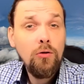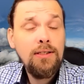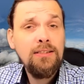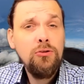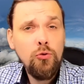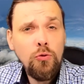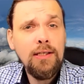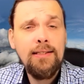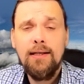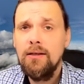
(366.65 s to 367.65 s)
Und dass du
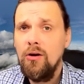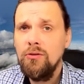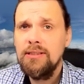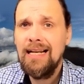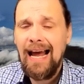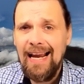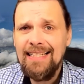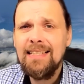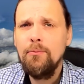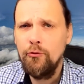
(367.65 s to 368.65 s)
dich da draußen
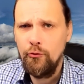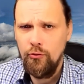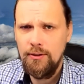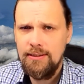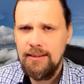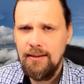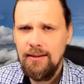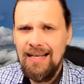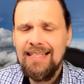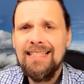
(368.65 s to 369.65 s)
einsam fühlst, ja,